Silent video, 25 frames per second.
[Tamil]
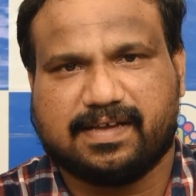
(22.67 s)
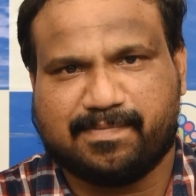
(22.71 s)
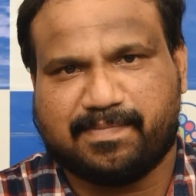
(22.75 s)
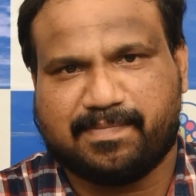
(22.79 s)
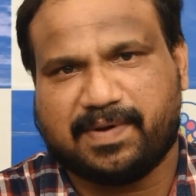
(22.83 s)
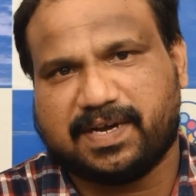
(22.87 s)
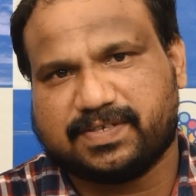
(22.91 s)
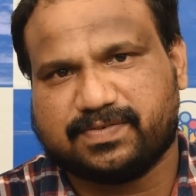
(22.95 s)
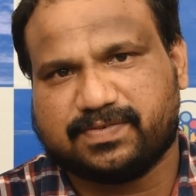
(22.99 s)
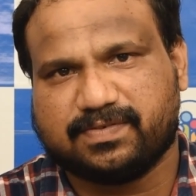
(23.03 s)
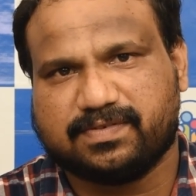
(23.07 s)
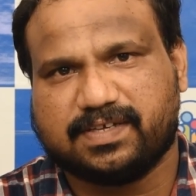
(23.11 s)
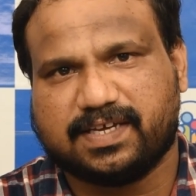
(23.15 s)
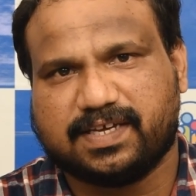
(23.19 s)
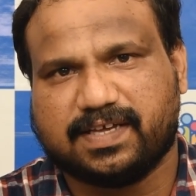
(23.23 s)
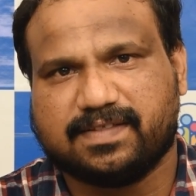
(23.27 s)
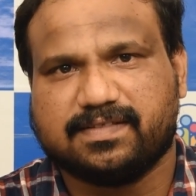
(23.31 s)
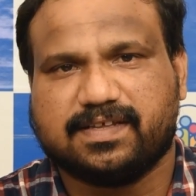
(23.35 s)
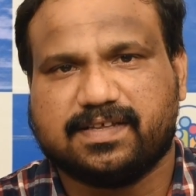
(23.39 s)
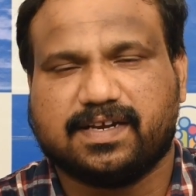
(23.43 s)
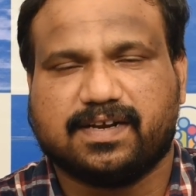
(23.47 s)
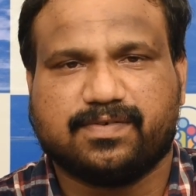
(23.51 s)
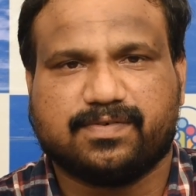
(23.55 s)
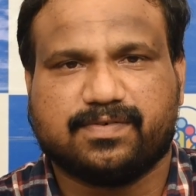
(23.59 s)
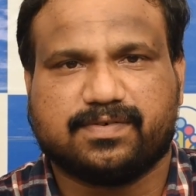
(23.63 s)
எம்பாக்ஸ் வந்து
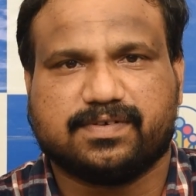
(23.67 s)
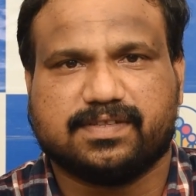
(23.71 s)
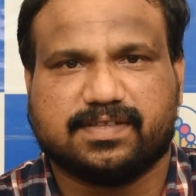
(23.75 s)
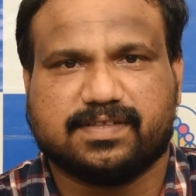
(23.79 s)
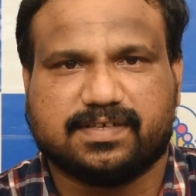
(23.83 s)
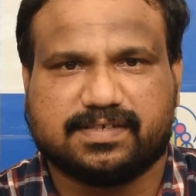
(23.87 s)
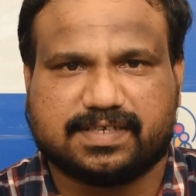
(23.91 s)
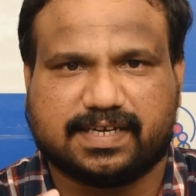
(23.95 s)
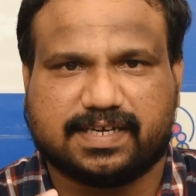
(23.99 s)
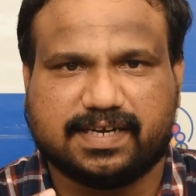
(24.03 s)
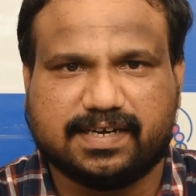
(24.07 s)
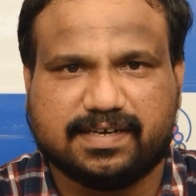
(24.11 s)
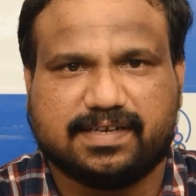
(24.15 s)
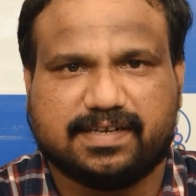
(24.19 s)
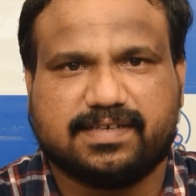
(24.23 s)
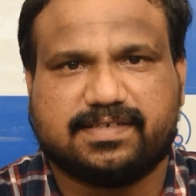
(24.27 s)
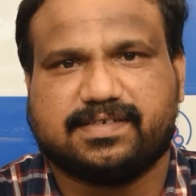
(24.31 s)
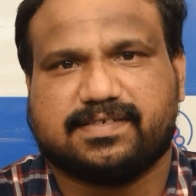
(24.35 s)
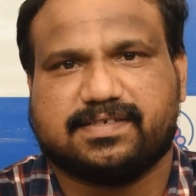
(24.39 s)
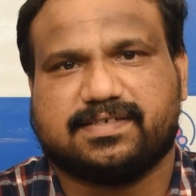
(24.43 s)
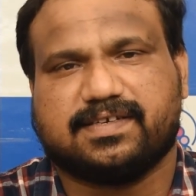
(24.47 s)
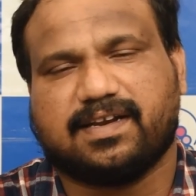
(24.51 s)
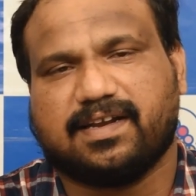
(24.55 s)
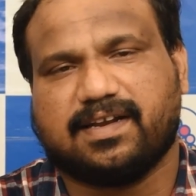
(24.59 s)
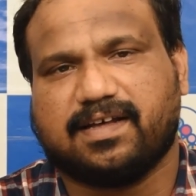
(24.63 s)
எந்த அளவுக்கு இந்த ஸ்கின்
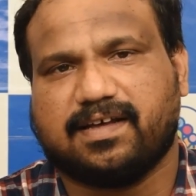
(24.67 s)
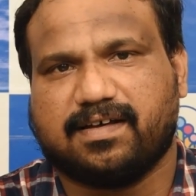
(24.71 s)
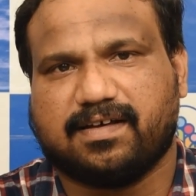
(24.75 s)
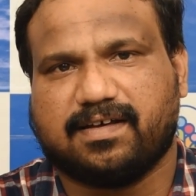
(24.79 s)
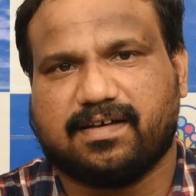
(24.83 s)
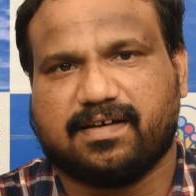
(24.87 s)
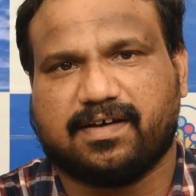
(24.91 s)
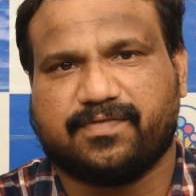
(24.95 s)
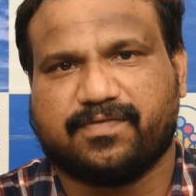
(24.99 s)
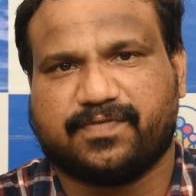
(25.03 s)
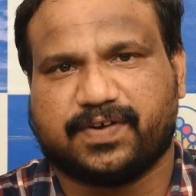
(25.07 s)
டிசீஸ் எல்லாம்